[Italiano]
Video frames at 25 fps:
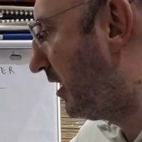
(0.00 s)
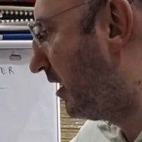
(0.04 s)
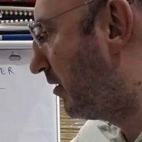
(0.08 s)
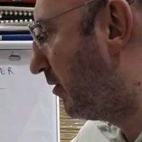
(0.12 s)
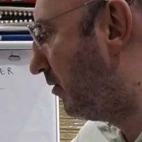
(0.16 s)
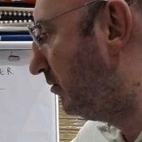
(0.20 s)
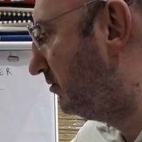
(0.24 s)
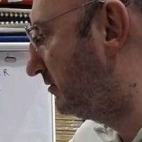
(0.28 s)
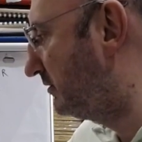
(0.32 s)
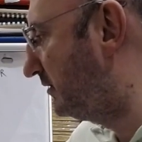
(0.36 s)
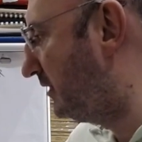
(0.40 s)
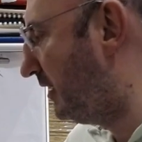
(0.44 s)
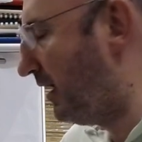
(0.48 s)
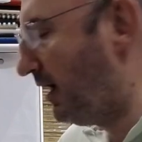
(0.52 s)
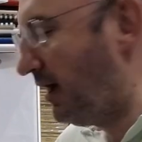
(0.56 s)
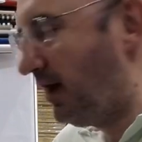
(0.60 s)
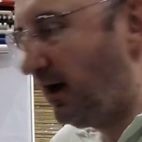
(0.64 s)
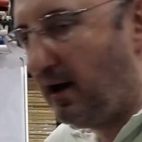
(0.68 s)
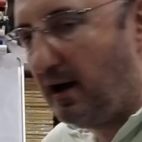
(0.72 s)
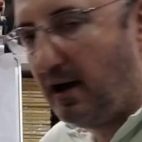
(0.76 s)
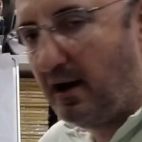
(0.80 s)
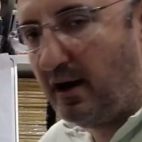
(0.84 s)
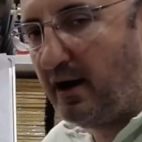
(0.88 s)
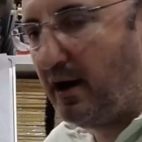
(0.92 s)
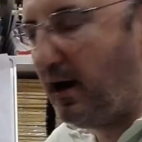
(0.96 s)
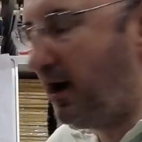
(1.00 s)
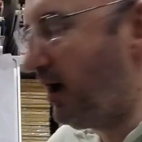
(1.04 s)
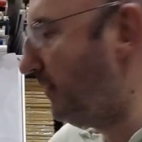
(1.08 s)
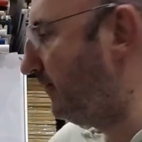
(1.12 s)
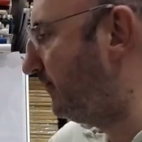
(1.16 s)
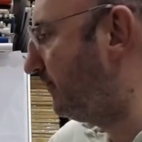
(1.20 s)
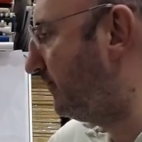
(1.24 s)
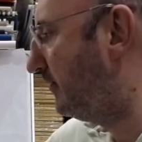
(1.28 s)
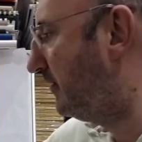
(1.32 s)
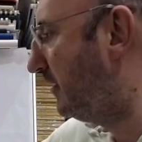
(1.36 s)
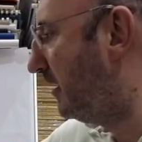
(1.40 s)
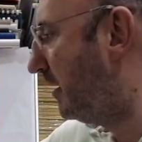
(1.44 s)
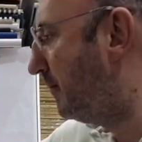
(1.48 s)
Contea a
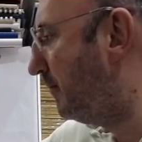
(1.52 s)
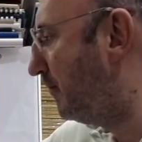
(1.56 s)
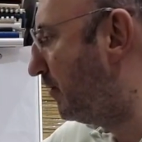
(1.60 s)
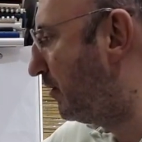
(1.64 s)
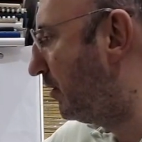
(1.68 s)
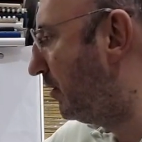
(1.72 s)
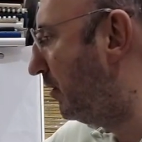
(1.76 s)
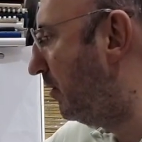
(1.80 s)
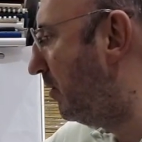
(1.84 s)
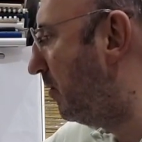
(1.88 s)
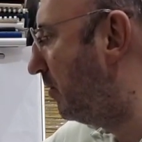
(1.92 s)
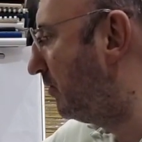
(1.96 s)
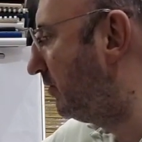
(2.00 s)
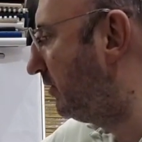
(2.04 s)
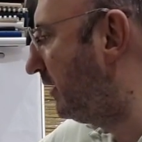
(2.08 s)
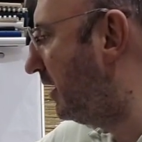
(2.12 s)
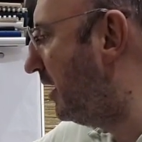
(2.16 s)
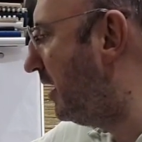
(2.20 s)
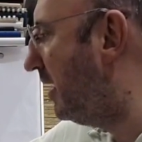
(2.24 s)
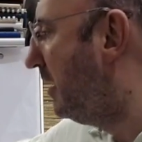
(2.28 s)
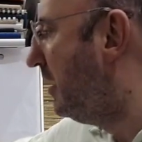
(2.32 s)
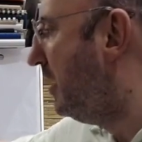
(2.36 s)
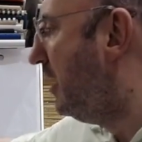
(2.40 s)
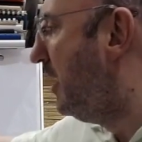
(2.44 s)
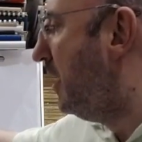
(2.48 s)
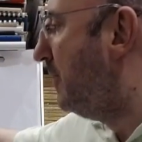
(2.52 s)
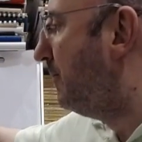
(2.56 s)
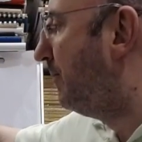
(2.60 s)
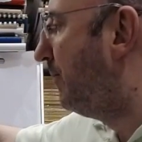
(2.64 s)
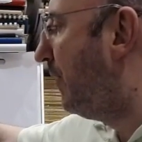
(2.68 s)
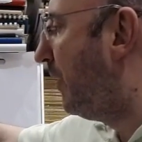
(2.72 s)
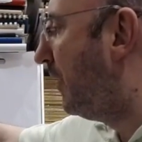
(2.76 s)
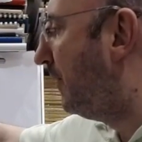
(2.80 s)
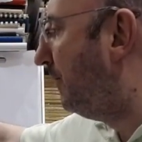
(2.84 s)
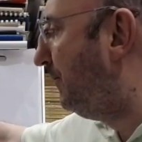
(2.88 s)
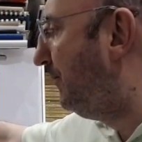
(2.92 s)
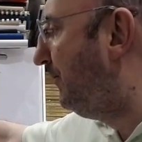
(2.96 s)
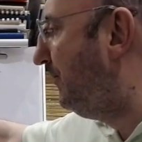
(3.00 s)
est della Borgogna,
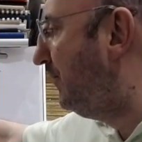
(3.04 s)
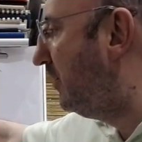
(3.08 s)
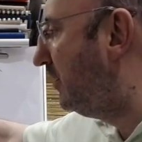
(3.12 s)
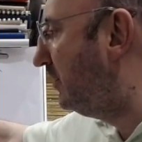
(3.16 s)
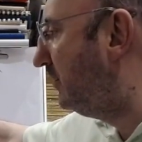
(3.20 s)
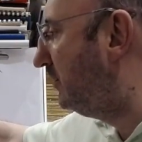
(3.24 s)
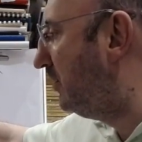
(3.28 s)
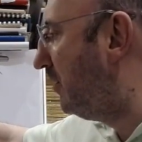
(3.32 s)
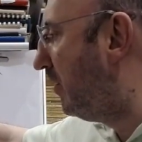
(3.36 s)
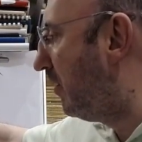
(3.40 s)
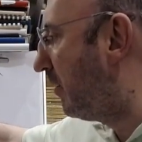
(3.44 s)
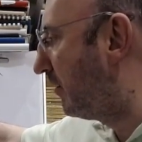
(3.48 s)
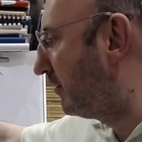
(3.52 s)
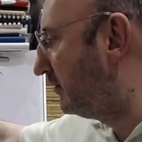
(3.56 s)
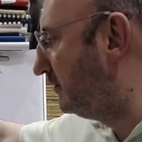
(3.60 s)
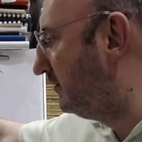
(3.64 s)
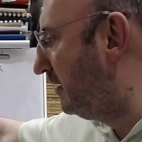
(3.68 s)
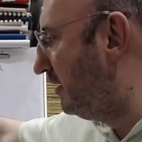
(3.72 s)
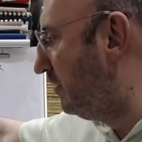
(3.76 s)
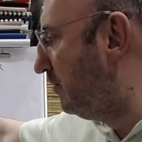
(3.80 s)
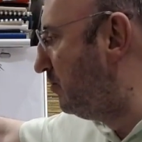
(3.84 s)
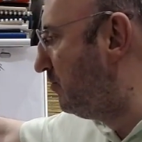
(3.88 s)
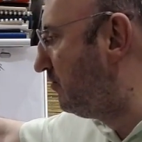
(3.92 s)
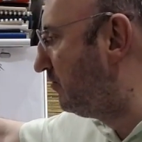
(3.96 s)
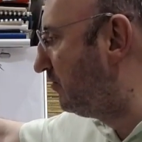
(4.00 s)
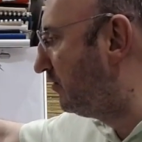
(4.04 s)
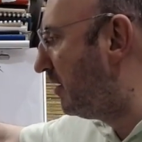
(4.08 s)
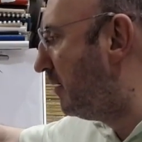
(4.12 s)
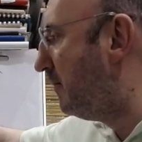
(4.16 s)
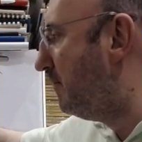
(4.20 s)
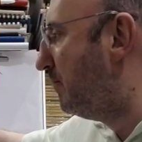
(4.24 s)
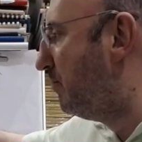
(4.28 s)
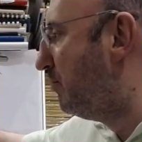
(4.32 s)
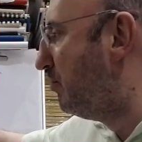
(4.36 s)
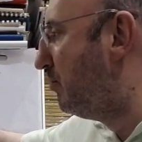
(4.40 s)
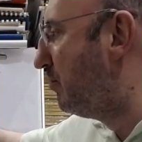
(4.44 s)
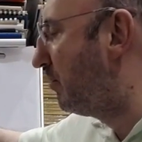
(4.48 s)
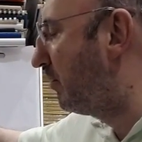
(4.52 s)
poi più a nord il
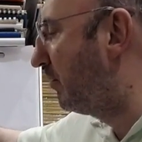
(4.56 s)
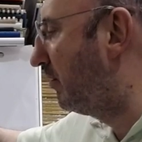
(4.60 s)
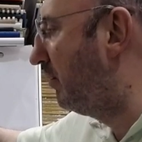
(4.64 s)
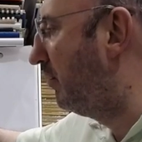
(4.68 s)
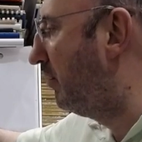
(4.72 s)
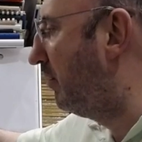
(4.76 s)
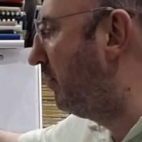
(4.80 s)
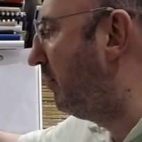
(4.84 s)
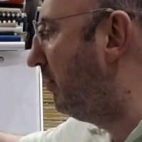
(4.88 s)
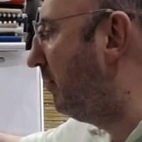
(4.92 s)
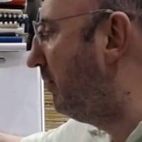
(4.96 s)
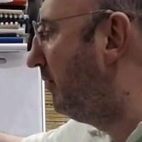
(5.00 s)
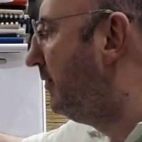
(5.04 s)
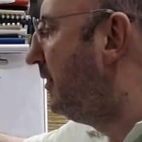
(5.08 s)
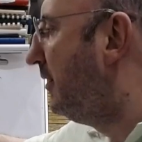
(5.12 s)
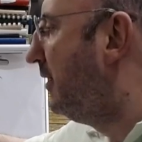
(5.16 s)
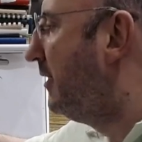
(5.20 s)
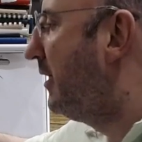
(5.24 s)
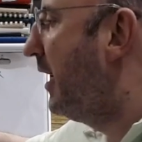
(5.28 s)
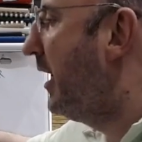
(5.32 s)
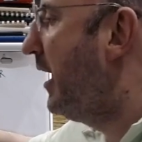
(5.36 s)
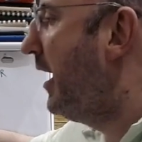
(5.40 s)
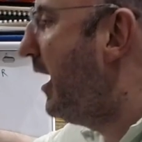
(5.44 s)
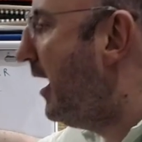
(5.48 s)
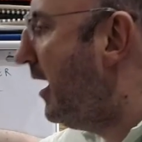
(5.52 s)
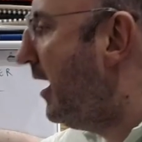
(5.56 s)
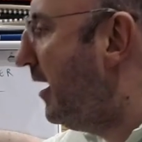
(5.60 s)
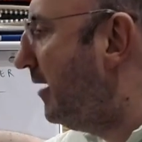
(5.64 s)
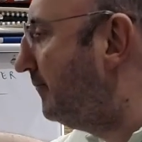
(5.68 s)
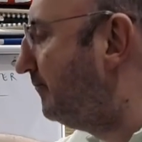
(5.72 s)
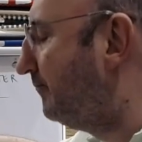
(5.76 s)
Lussemburgo e